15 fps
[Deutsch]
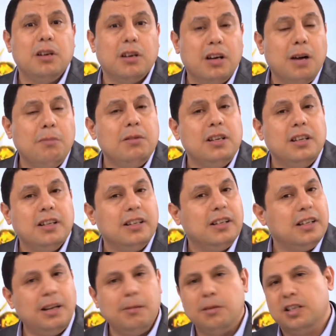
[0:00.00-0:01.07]
aufgesucht
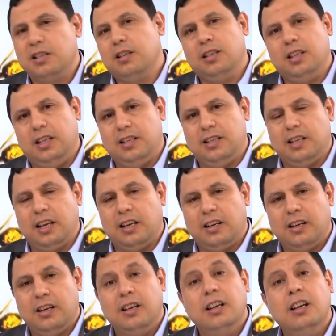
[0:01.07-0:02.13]
hatten, konnten nicht
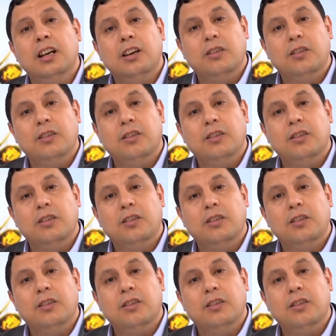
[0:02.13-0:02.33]
weitergehen.